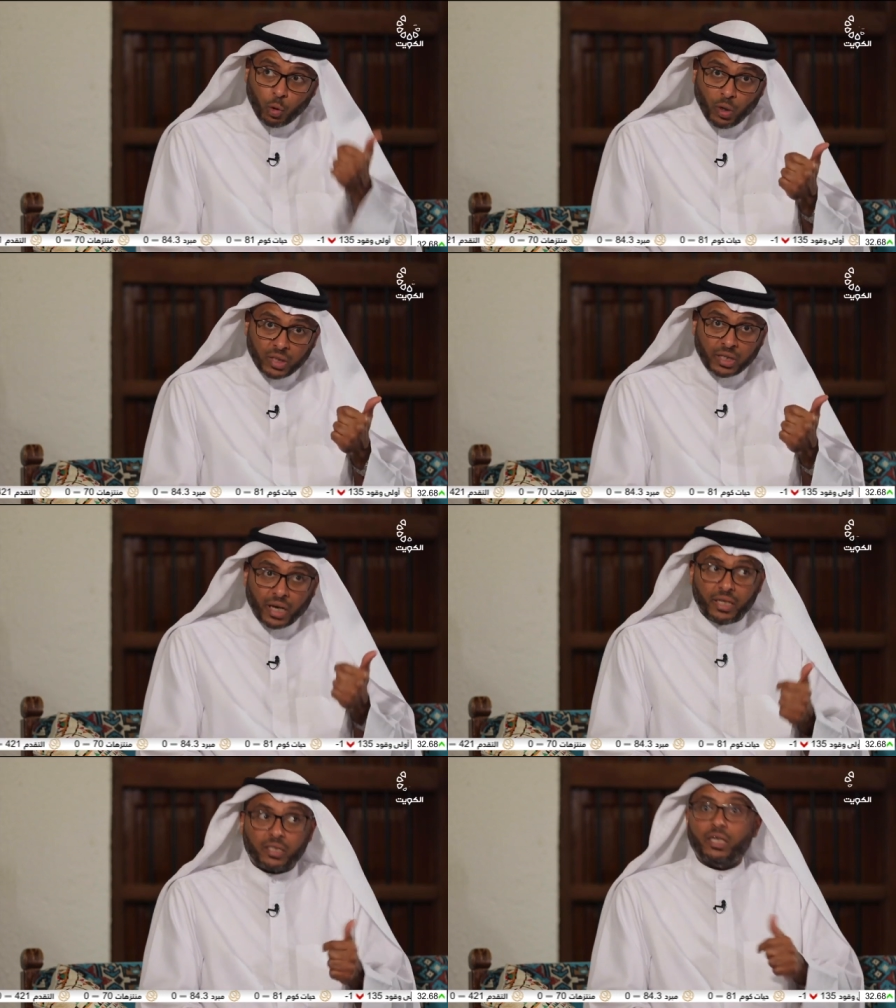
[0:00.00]
الوقت
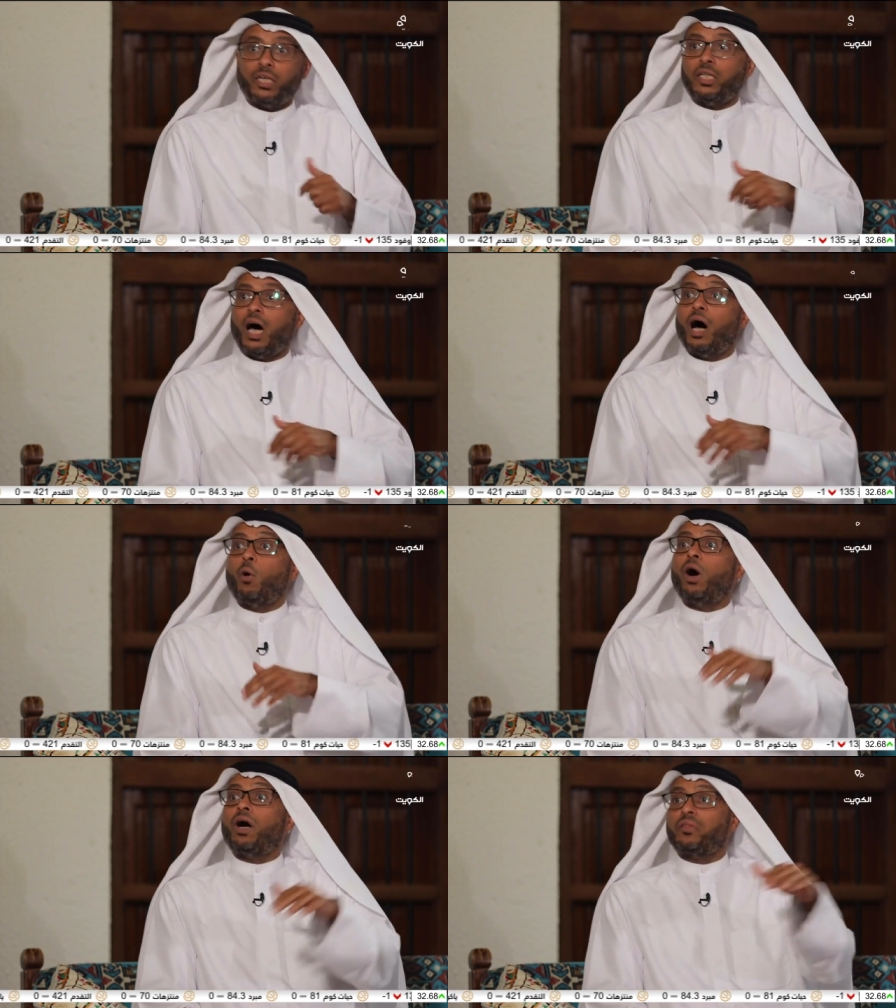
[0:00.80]
كانت إحدى
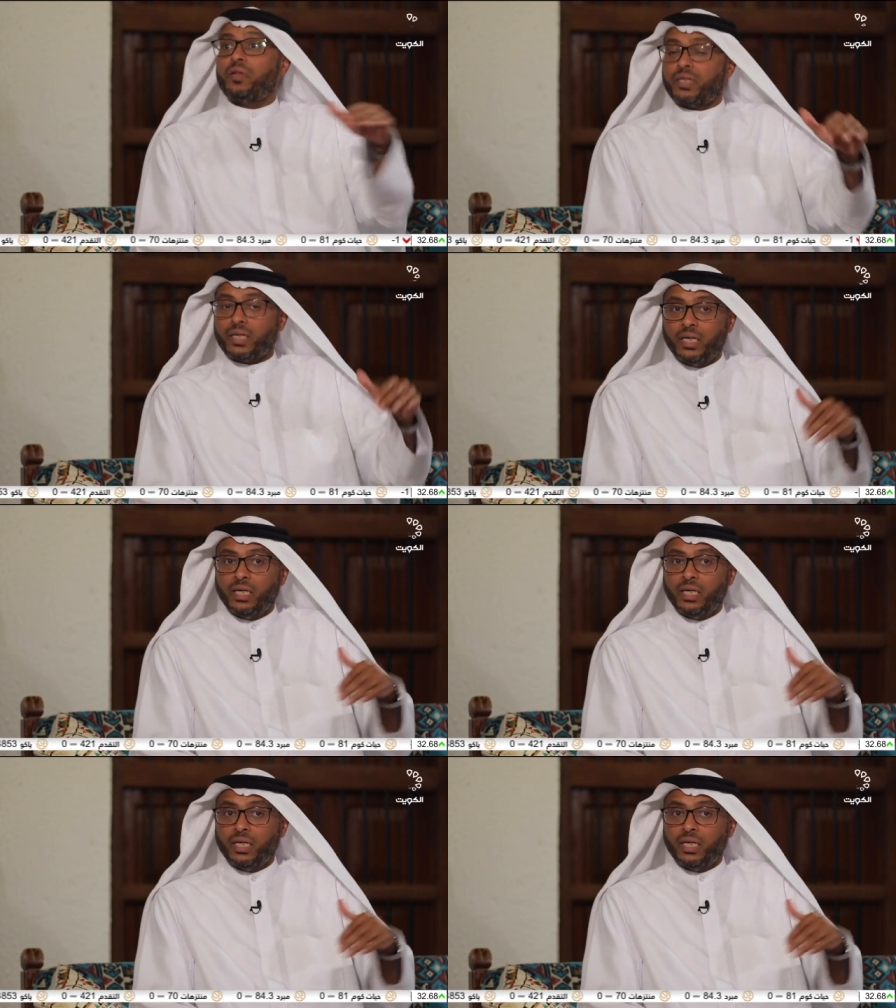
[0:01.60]
حواضر